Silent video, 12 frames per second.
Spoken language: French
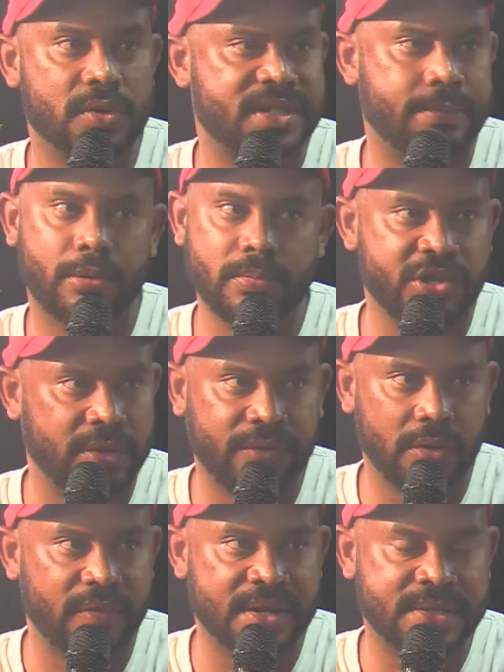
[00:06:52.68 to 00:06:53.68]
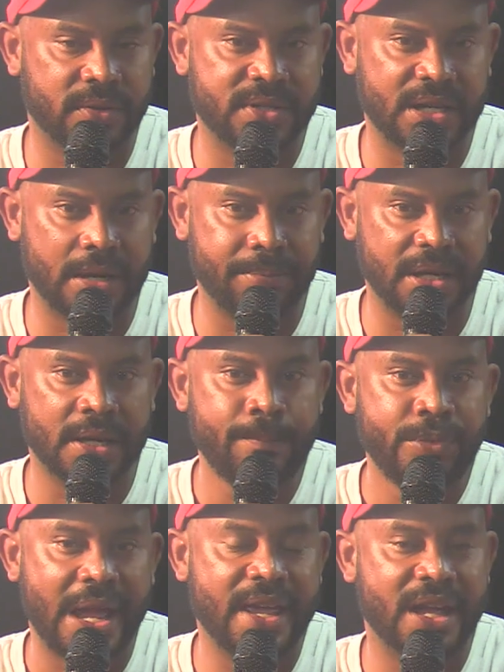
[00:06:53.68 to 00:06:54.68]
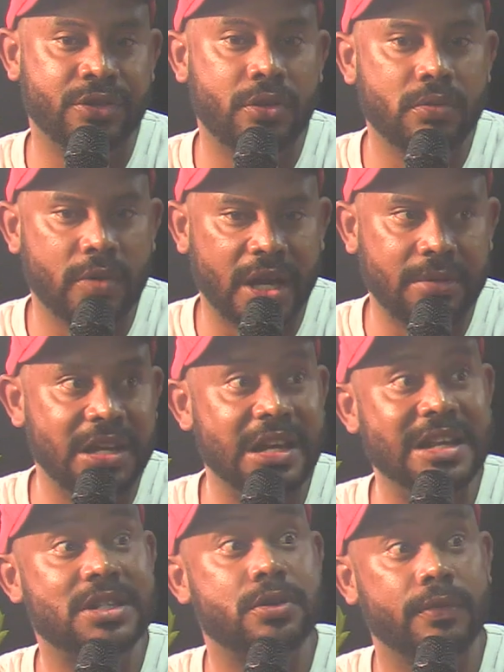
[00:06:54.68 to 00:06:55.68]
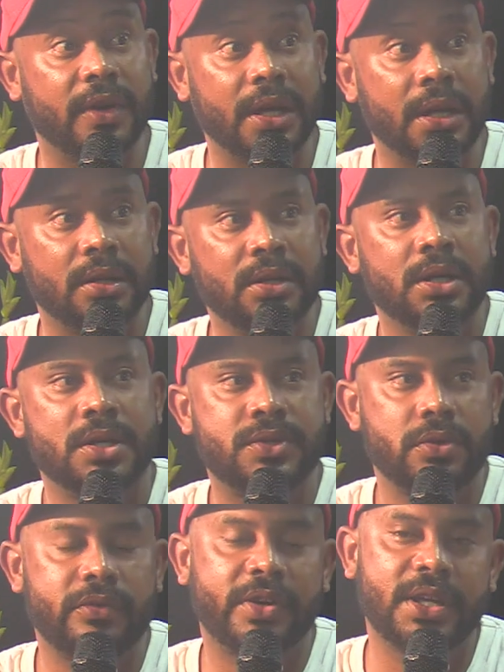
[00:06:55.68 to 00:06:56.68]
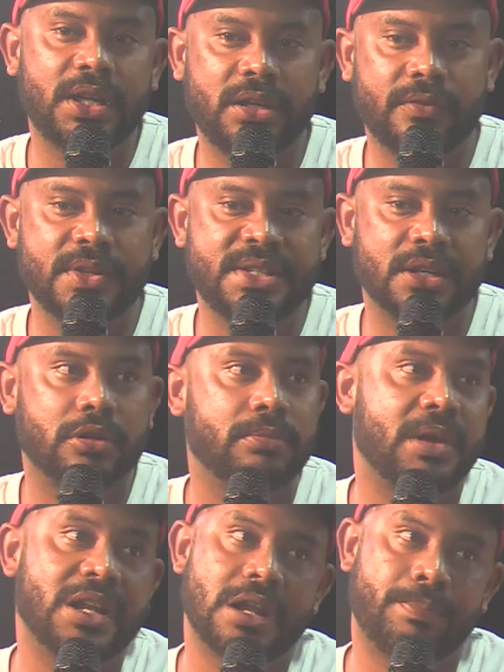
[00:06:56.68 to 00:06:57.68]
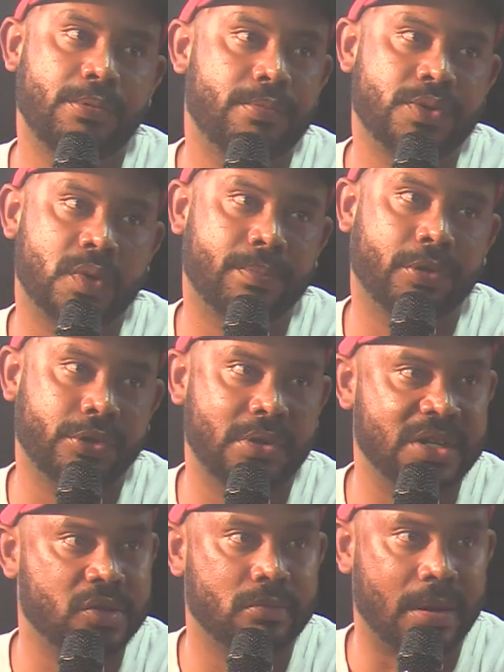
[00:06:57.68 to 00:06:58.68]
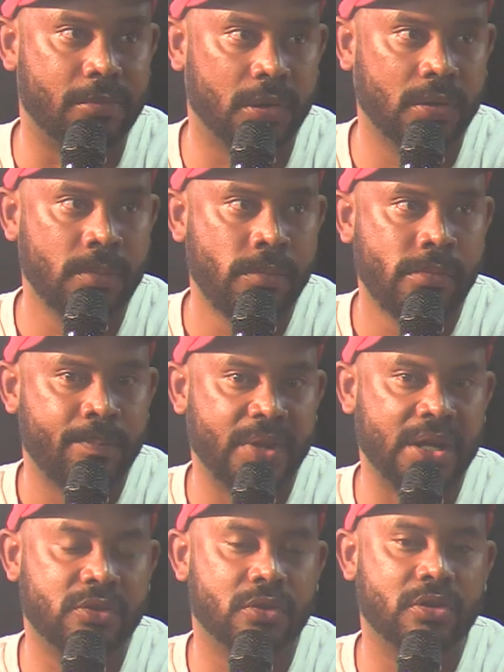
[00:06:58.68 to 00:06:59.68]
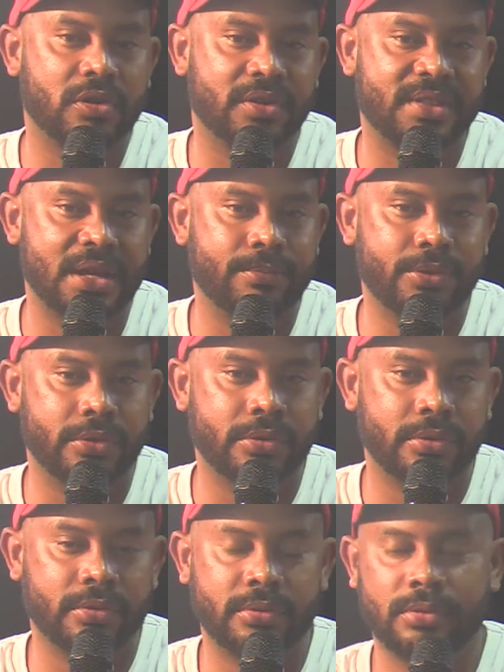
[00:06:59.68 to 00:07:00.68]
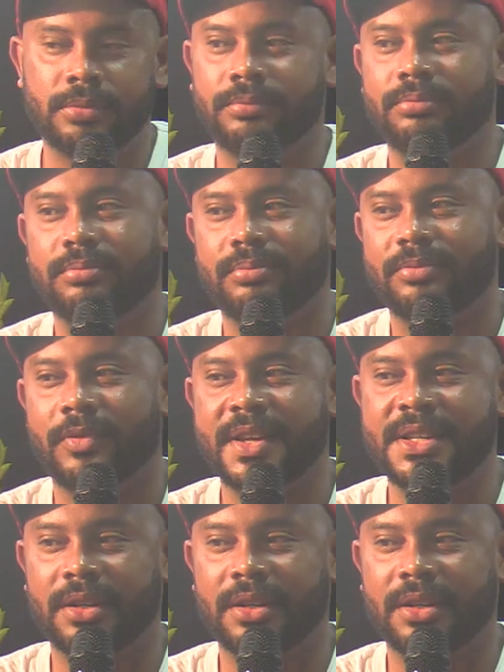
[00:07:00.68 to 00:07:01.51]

c'est pas obligé, de faire le vaccin antirabique. Et à deux mois et demi, il est sevré. Sevré, il veut dire que n'a ben, il a plus besoin de prendre de lait son maman. Ah et donc, en termes de on va dire,